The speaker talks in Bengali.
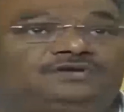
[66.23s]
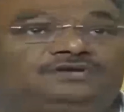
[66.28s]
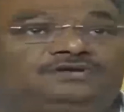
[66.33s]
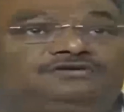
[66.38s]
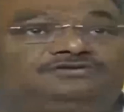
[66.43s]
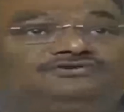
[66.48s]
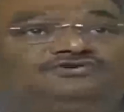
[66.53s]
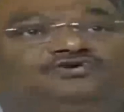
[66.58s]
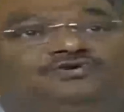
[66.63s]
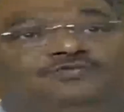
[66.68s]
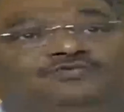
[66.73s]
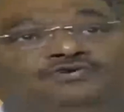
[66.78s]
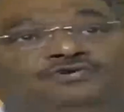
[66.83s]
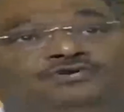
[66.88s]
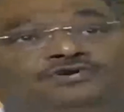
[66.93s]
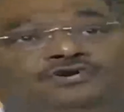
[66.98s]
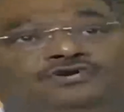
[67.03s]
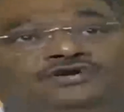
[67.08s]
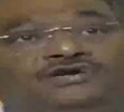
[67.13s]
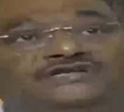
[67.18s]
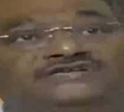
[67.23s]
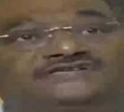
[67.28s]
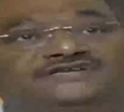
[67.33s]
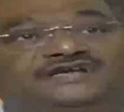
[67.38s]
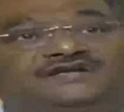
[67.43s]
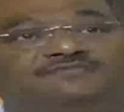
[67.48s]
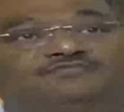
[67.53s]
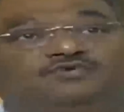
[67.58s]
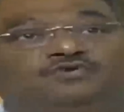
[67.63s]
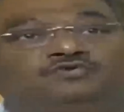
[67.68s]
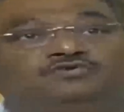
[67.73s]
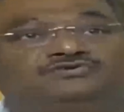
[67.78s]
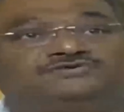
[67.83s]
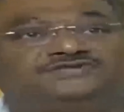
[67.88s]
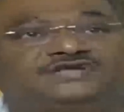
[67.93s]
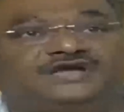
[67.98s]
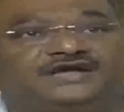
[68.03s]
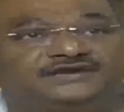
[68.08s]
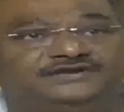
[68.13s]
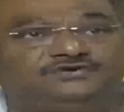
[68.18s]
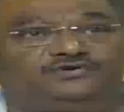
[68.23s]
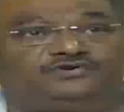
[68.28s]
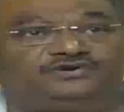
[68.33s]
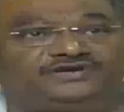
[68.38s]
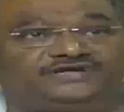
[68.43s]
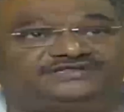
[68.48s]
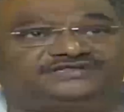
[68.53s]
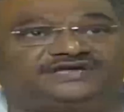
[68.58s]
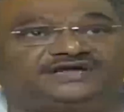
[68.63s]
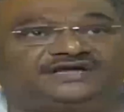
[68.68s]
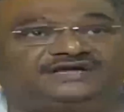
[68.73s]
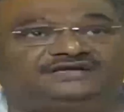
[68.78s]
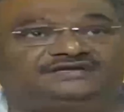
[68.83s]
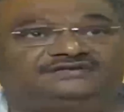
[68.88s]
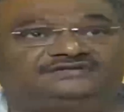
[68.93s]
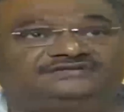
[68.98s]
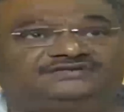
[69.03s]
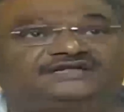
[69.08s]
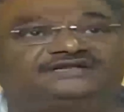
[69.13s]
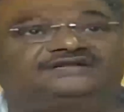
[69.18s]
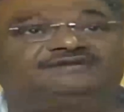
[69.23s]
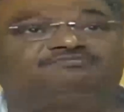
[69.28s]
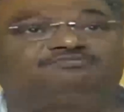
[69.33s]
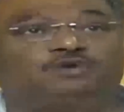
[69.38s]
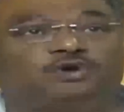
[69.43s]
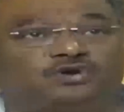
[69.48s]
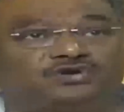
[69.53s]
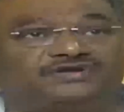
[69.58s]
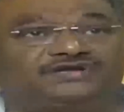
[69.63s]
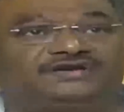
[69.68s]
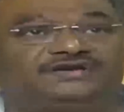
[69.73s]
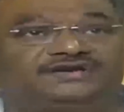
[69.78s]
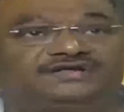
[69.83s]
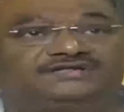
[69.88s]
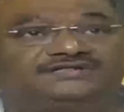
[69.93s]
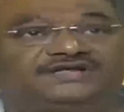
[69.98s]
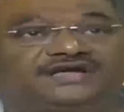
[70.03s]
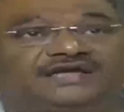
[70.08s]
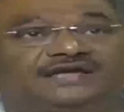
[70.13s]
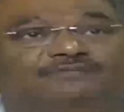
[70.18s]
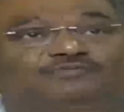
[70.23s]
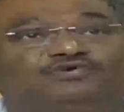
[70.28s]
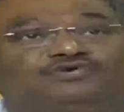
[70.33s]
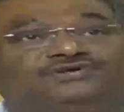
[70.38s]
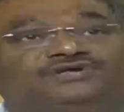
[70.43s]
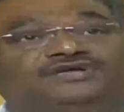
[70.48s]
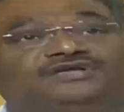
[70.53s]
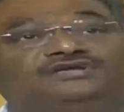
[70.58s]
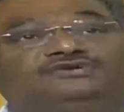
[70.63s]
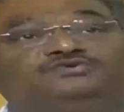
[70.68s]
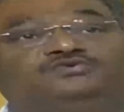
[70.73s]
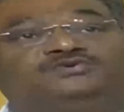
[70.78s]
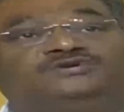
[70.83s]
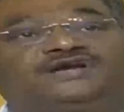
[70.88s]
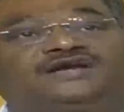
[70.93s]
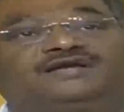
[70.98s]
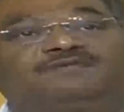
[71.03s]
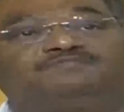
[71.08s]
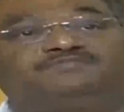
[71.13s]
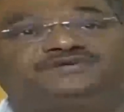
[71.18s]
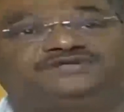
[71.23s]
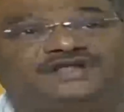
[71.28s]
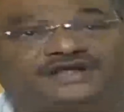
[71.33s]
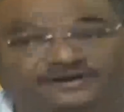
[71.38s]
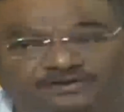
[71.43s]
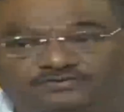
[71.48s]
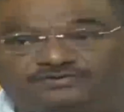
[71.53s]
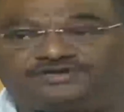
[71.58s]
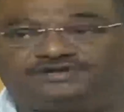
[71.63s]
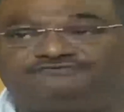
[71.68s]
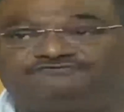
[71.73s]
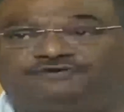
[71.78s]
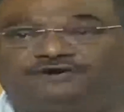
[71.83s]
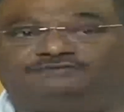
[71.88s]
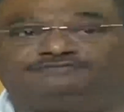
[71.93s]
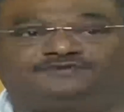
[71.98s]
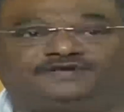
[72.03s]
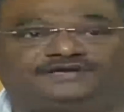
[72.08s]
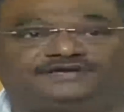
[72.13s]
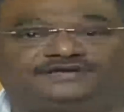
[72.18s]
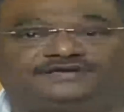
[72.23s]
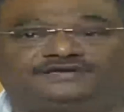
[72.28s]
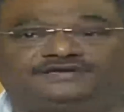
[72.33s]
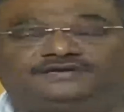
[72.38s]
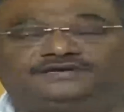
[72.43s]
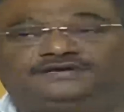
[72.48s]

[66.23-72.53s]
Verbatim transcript: তৃণমূল কংগ্রেসের বহু স্থানীয় নেতা তাদের ব্লকের নেতা এমনকি কিছু জায়গায় বিধায়ক ইনভলভ থেকে